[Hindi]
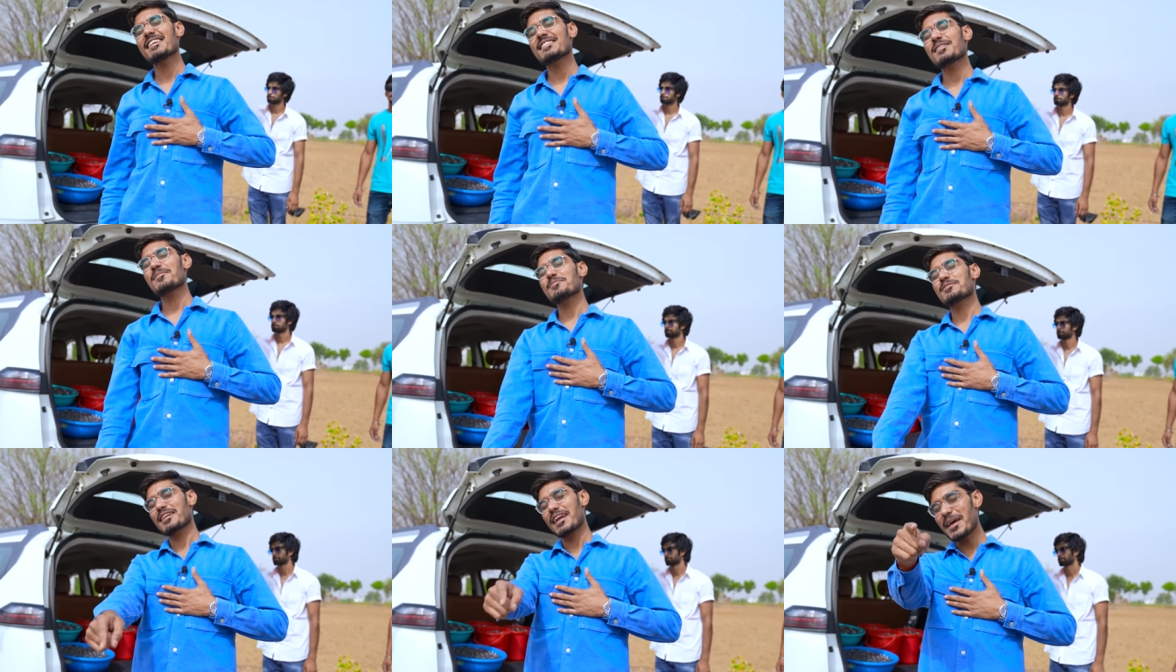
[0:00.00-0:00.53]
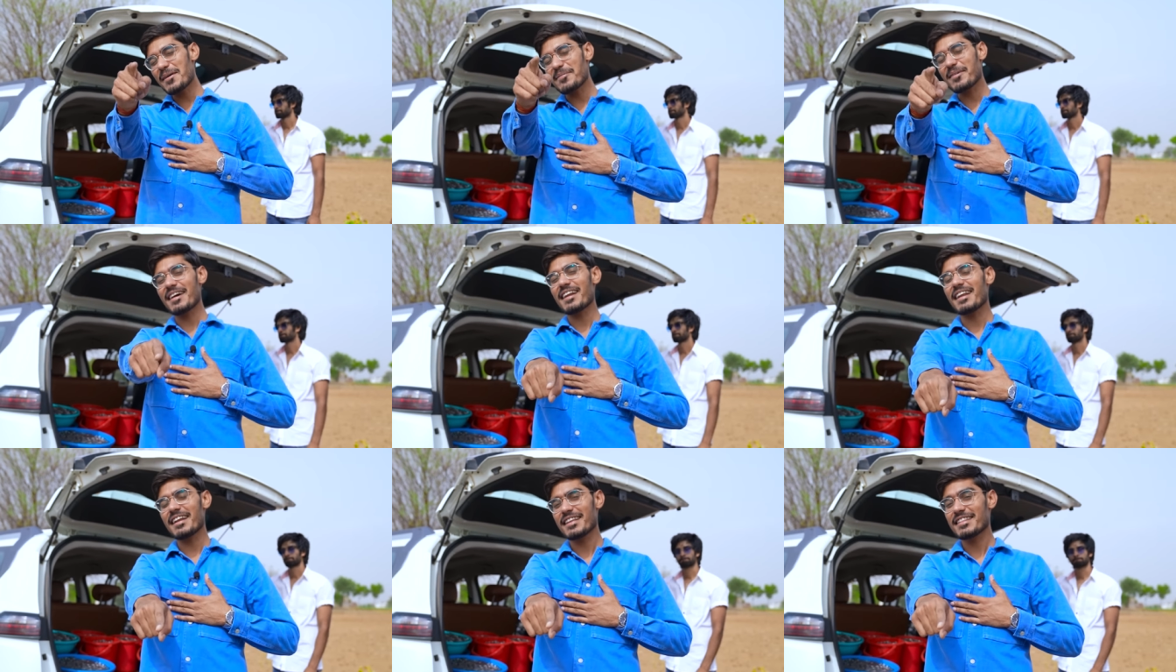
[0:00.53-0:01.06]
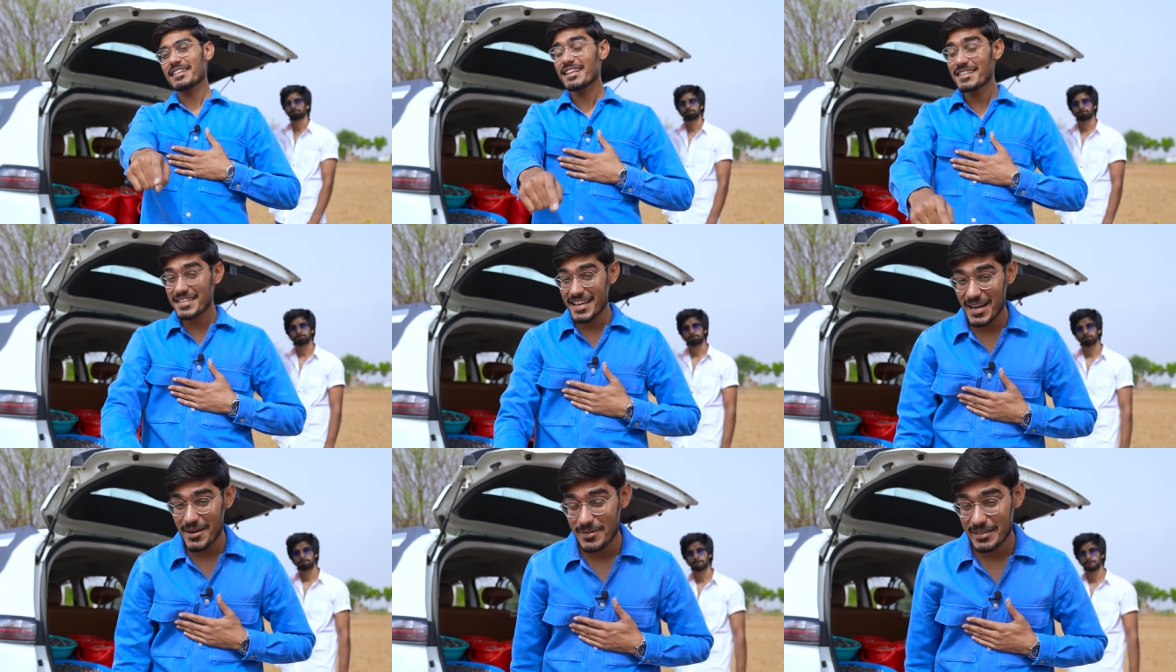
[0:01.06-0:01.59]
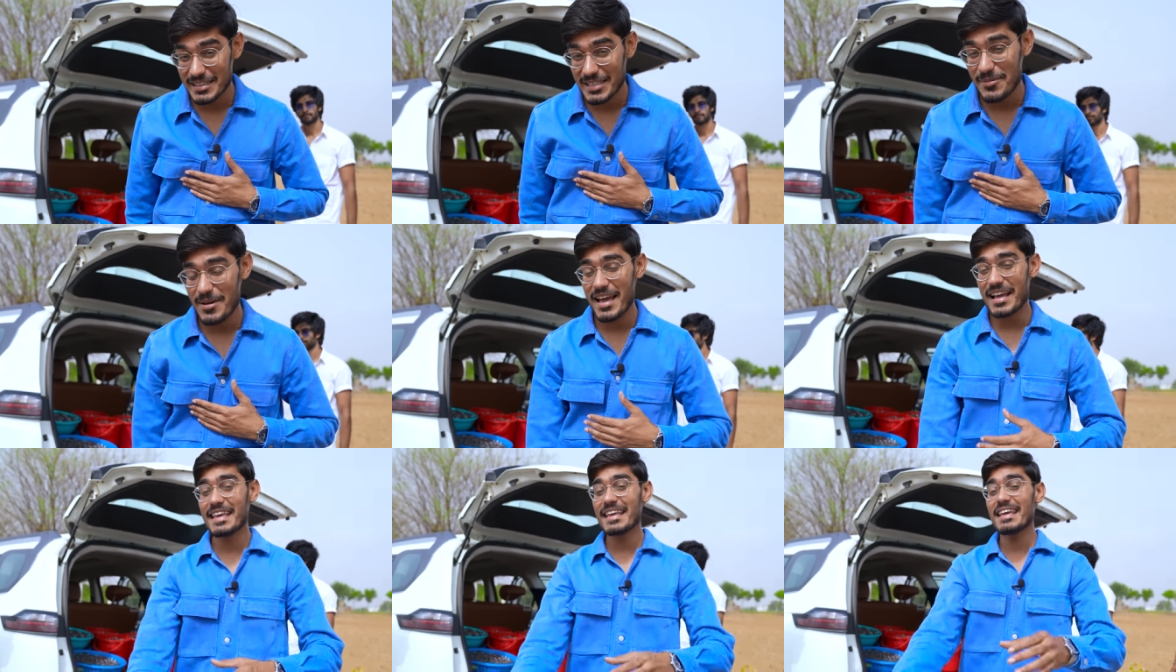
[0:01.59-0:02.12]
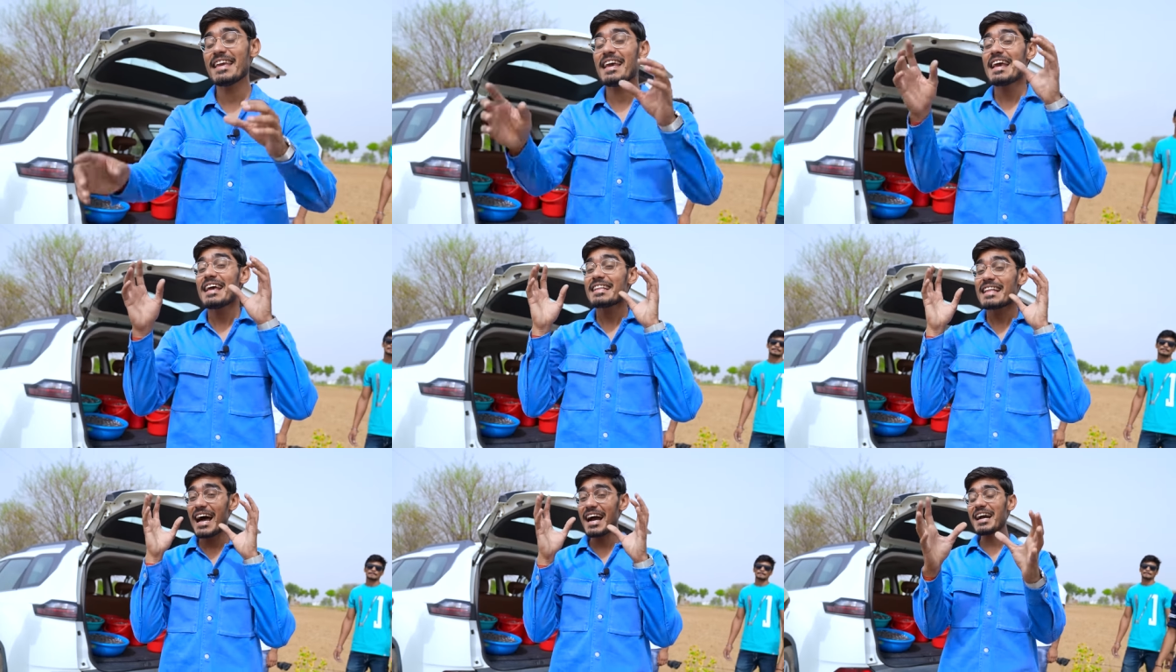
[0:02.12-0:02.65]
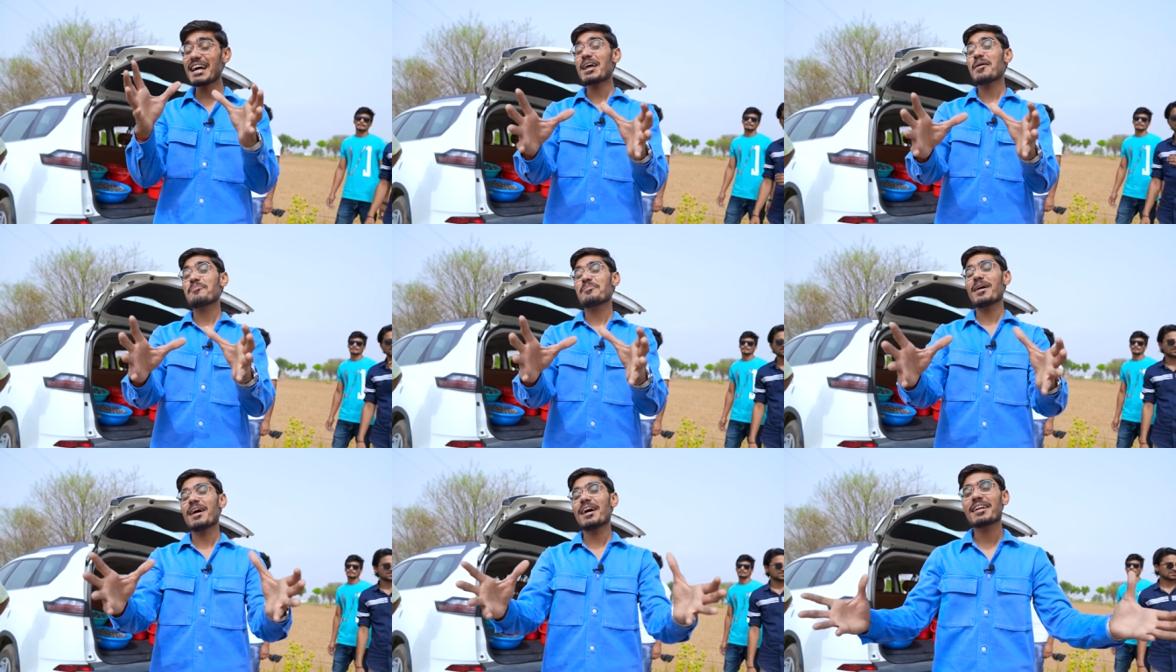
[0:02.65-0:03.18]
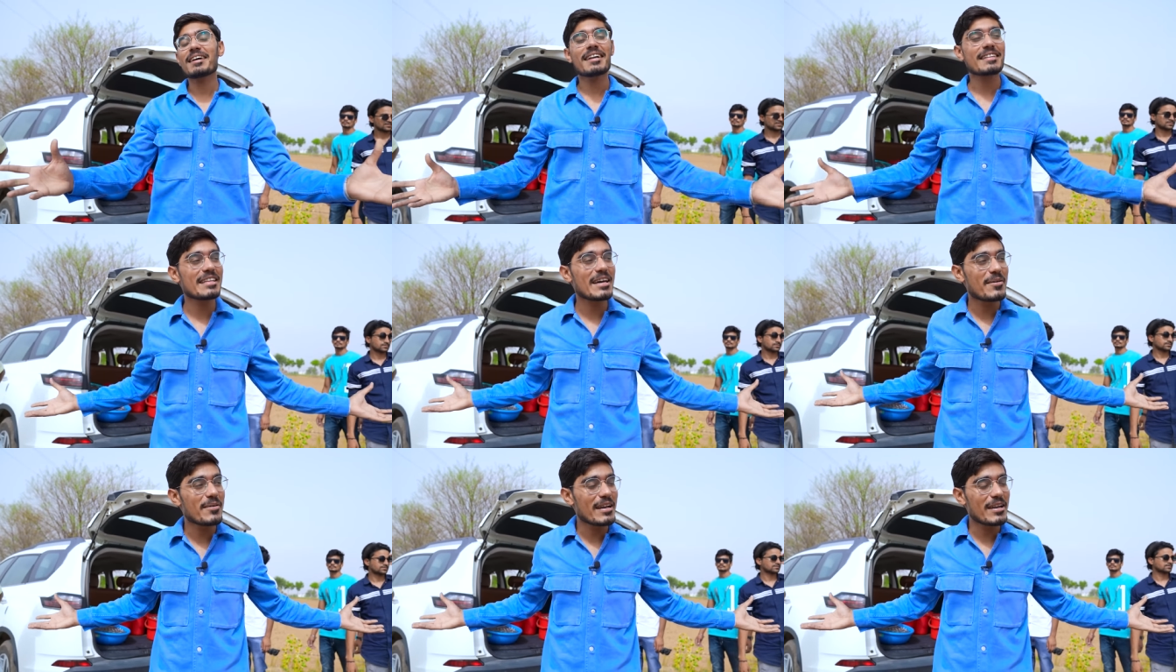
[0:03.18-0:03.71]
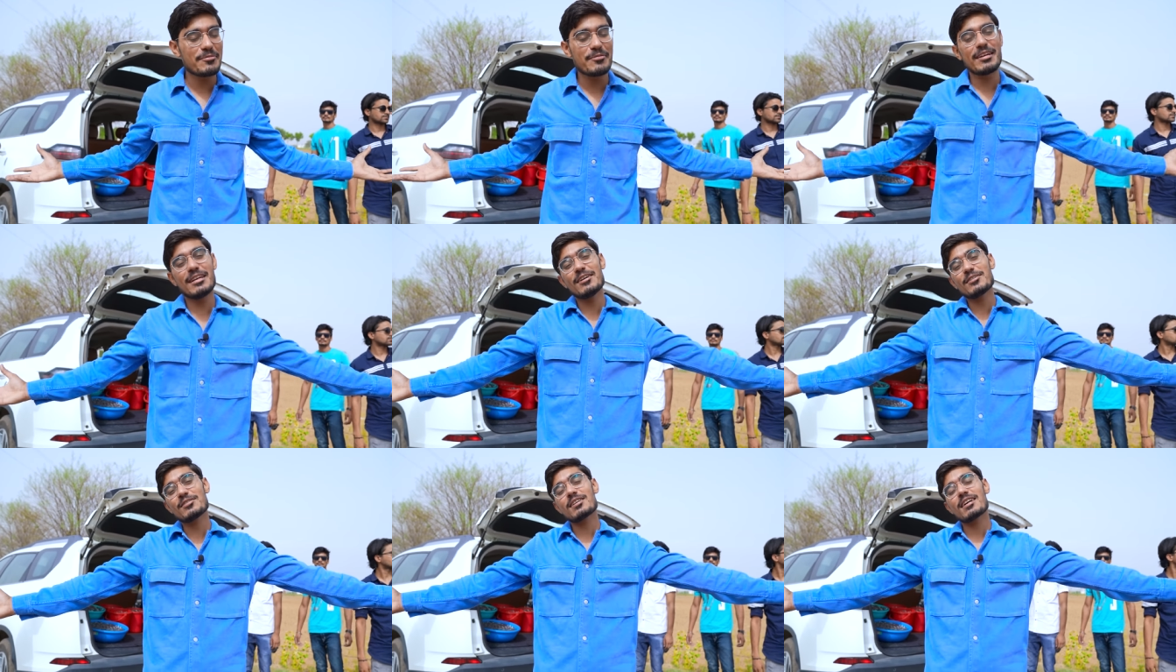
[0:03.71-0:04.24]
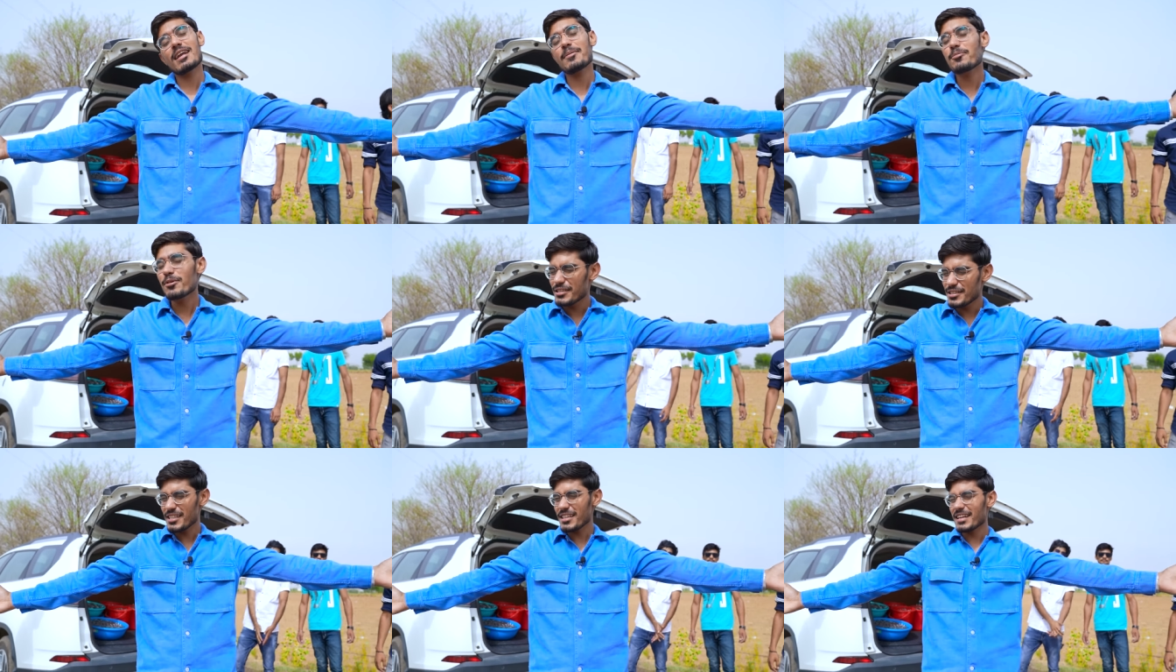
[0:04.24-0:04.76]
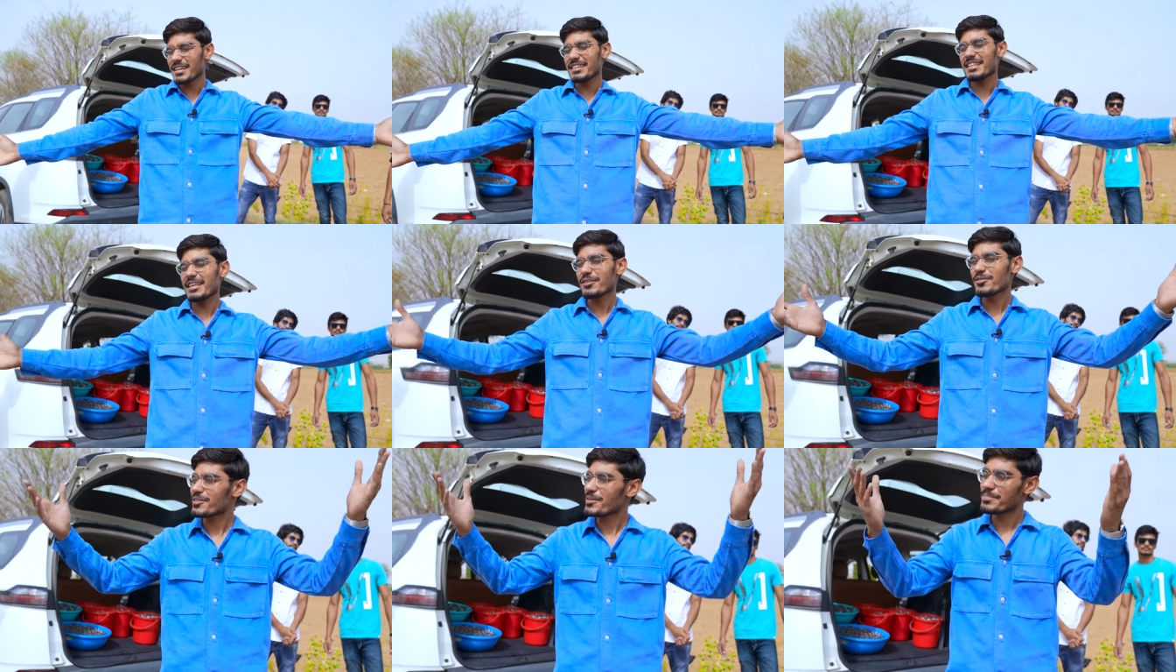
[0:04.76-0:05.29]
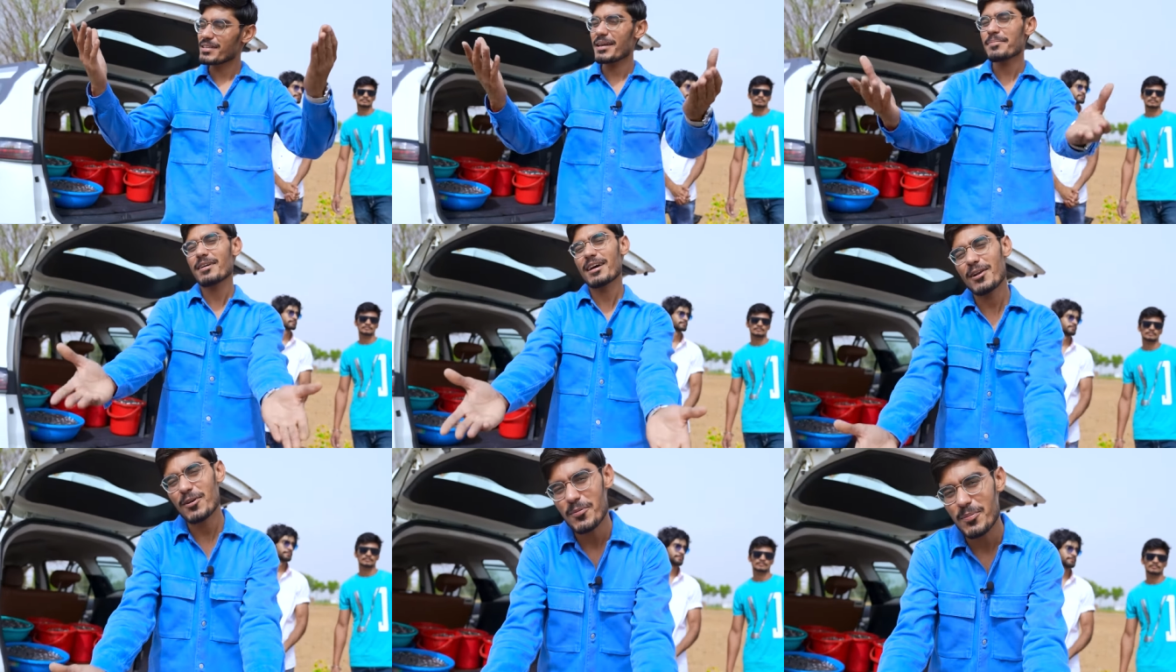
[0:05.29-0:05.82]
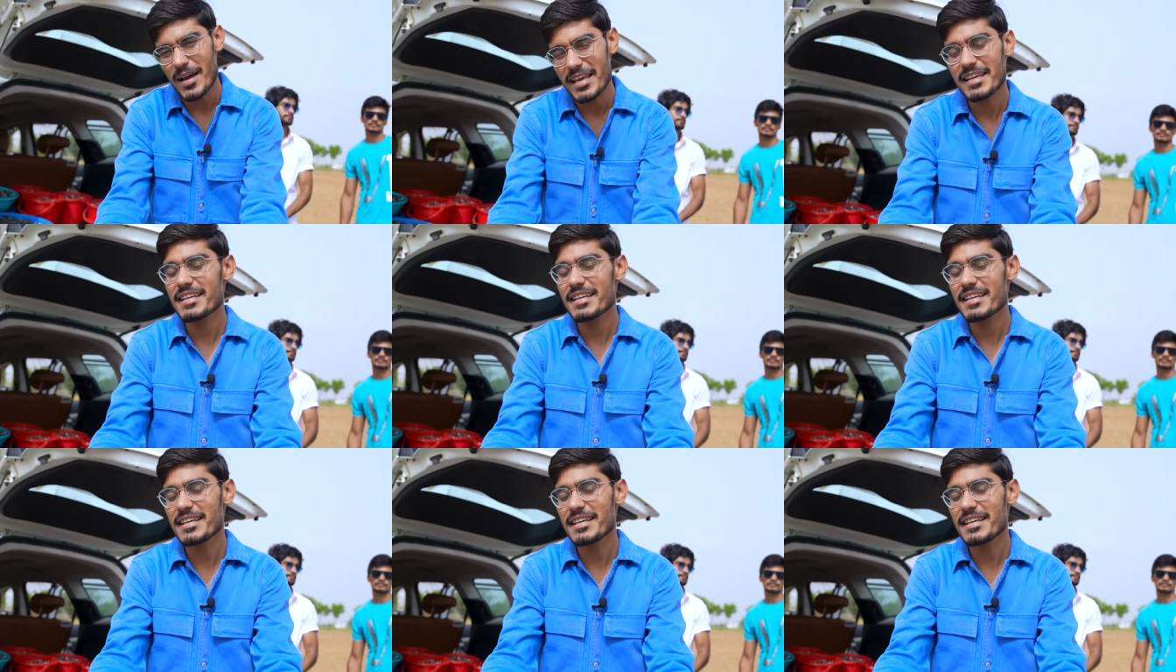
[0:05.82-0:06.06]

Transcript: से सब्सक्राइब कर लेना दिल से का मतलब है कि अगर आप प्यार करते हैं हमारे वीडियोस को अगर आपको अच्छी लगती है तो सब्सक्राइब कर लो भाई